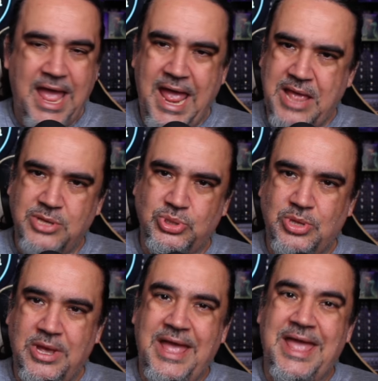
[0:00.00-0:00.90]
É
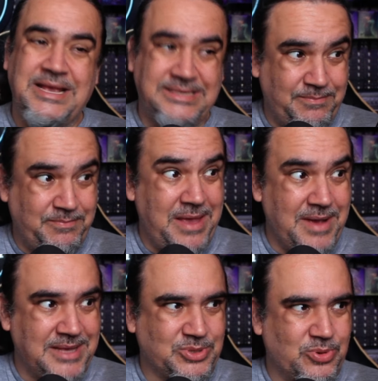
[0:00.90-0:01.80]
isso. Esse bem
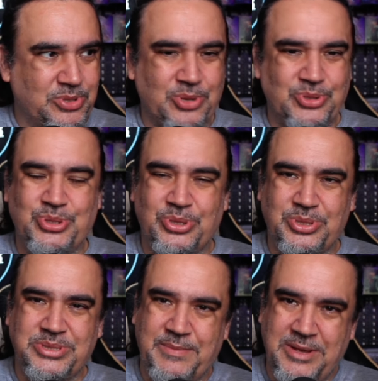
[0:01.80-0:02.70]
mais curto que os
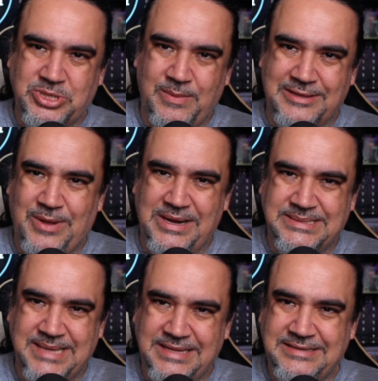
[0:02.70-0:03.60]
outros, né? Porque é só uma
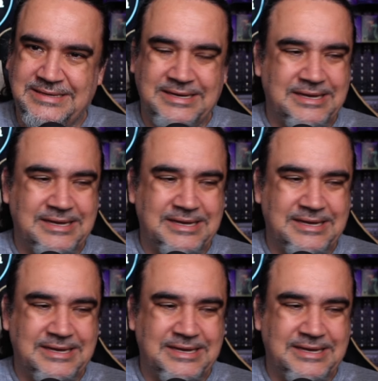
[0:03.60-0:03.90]
atualizada.